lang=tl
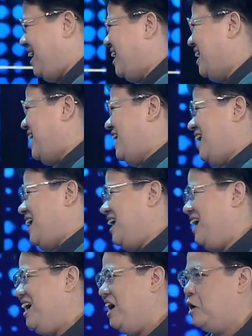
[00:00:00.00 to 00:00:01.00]
Napupunta
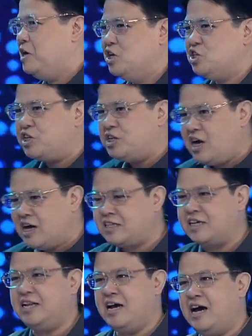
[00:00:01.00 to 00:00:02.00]
yung swerte eh.
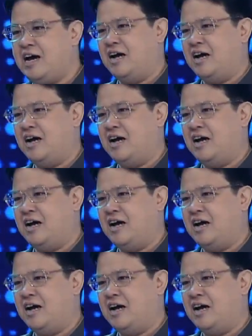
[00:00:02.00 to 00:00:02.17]
Gracias na.